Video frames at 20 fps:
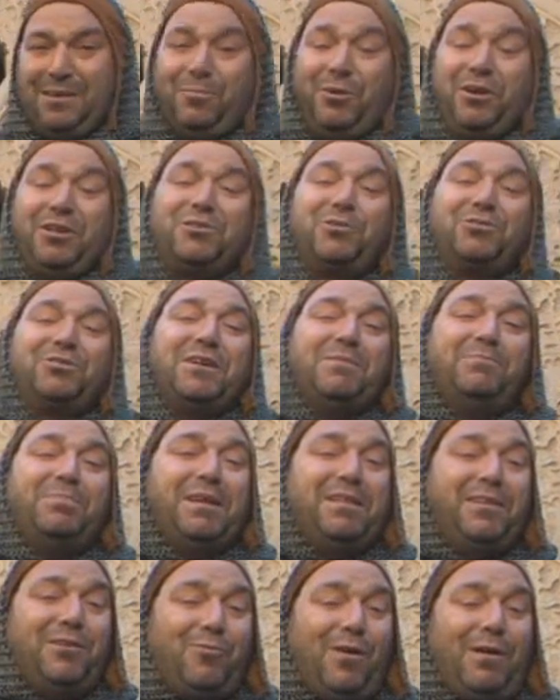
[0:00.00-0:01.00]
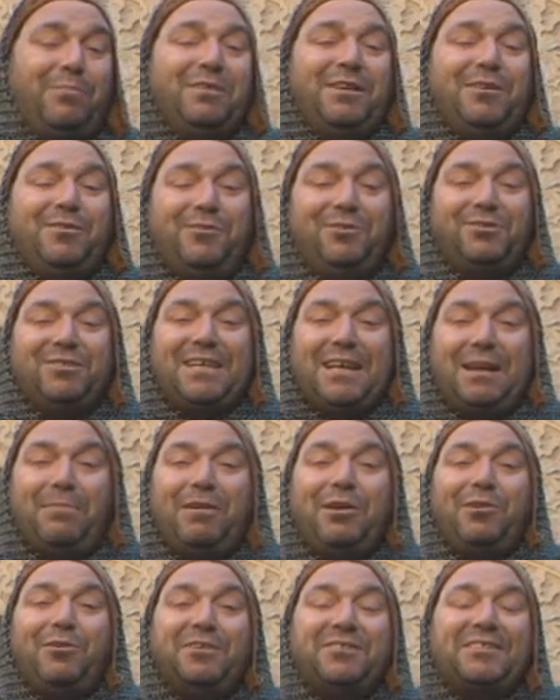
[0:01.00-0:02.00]
Por eso siempre digo, amigos, que la
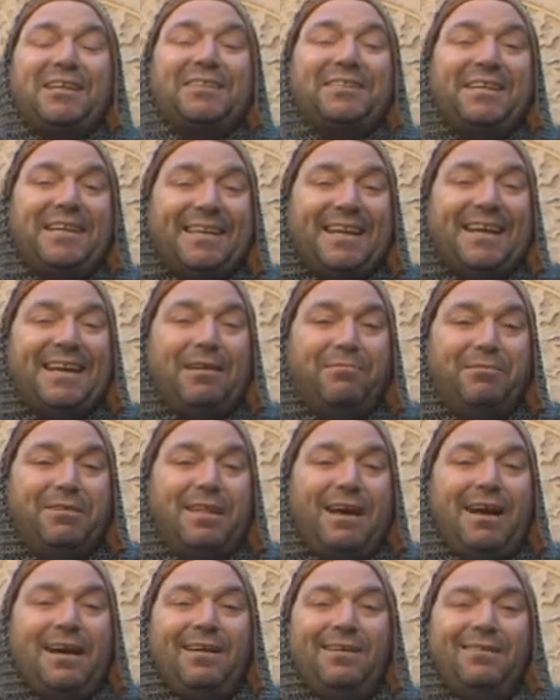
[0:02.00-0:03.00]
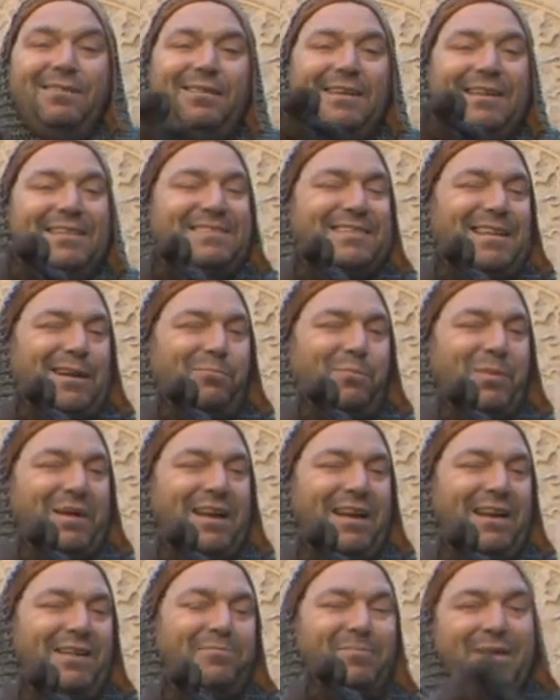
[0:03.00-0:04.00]
mejor estrategia en la vida es dar
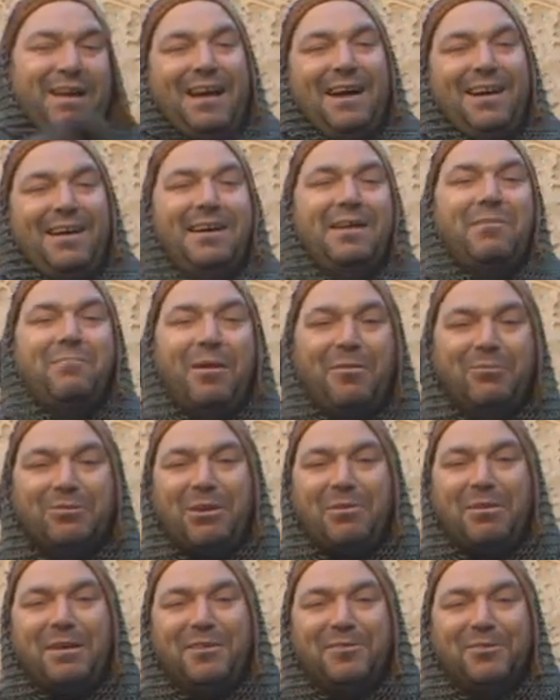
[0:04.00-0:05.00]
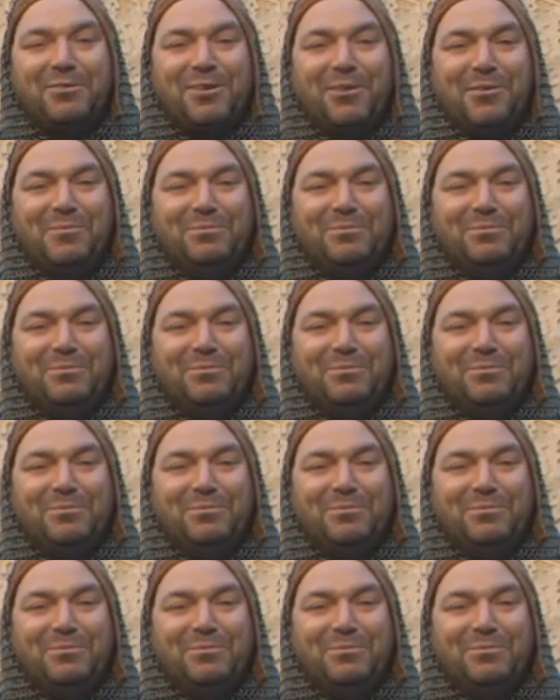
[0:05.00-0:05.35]
pena. Venga, vamos a ver el No Solo